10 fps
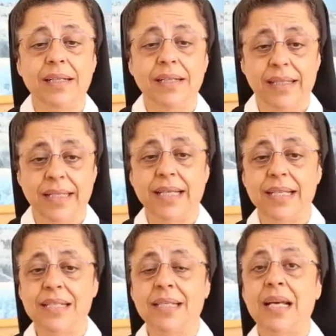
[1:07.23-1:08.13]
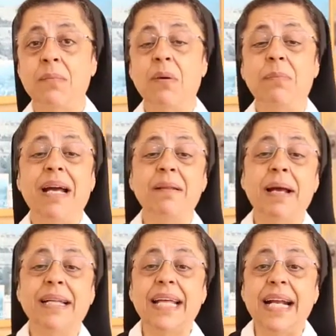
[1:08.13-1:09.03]
الناس من بعد ما
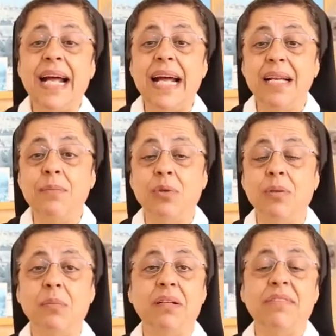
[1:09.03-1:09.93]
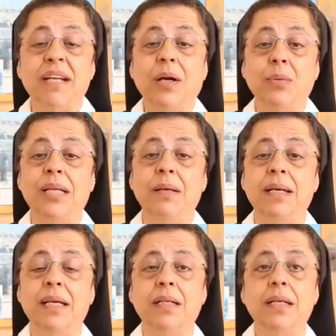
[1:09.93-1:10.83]
احترق قلبهم بالفرح
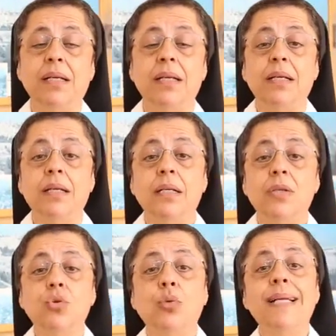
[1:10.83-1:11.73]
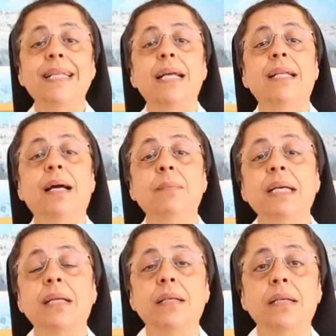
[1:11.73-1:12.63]
والإيمان شو بدنا نعمل؟